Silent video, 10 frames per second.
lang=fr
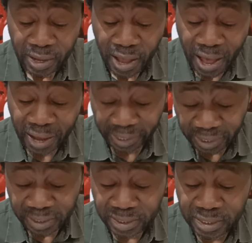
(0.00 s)
a
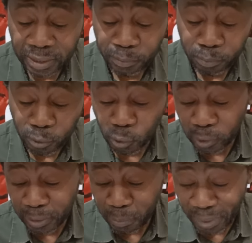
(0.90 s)
réalisé plutôt
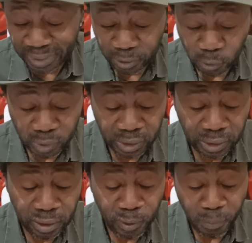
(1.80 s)
que de
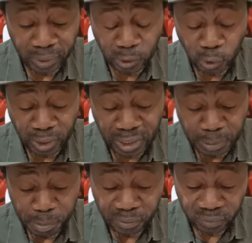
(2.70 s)
persécuter les partis socialistes
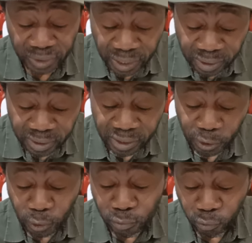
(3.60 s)
africains
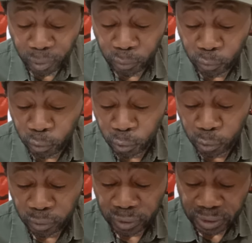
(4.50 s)
et le mouvement
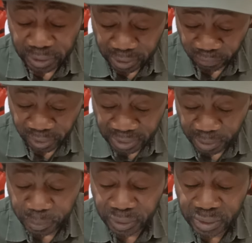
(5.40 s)
Ouro. Il devrait
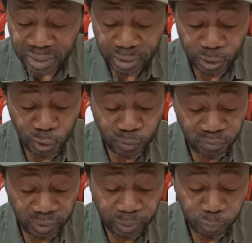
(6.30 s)
examiner ce qu'ils ont
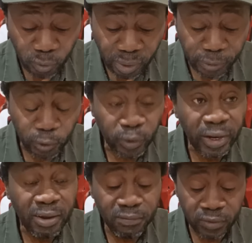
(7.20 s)
fait pour améliorer
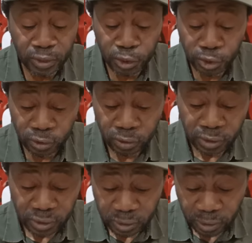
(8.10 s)
la vie des gens
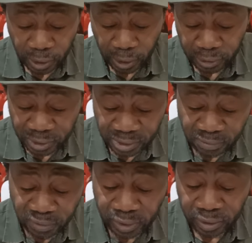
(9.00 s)
euh, dans ces
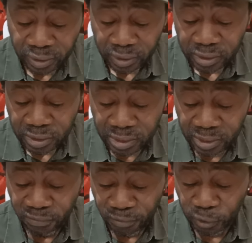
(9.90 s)
villes.
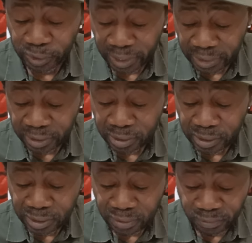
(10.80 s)
S'ils veulent gagner,
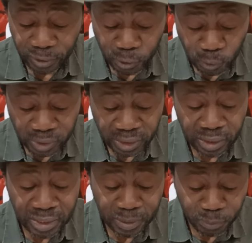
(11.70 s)
ils devaient
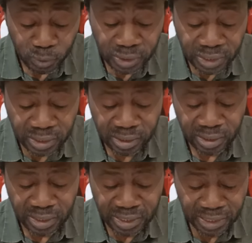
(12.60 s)
étudier ces politiques.
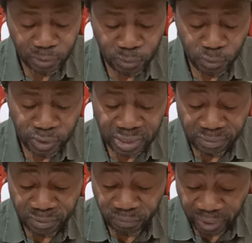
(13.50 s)
C'est qu'ils
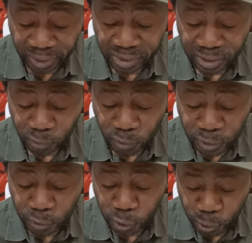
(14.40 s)
devaient faire au
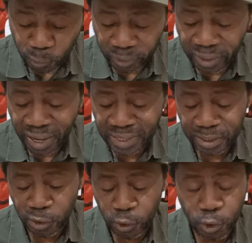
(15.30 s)
lieu de jouer à
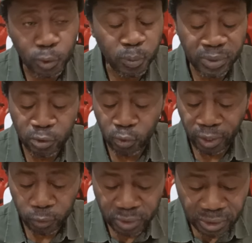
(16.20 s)
ces jeux stupides sur
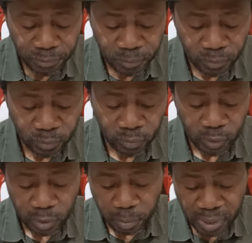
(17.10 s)
la Russie.
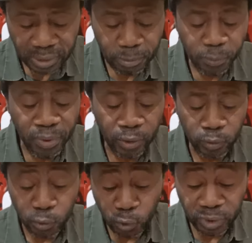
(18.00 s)
Benjamin
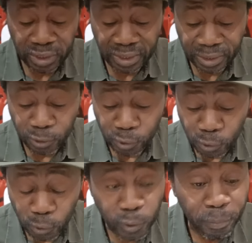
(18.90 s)
Pardo, sous-secrétaire de
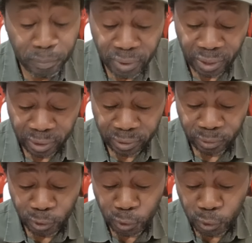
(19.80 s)
l'Union de, euh,
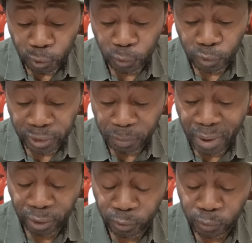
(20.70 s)
del
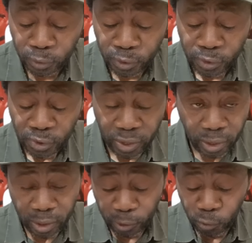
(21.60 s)
Barrio,
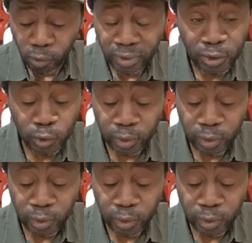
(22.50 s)
euh, une organisation de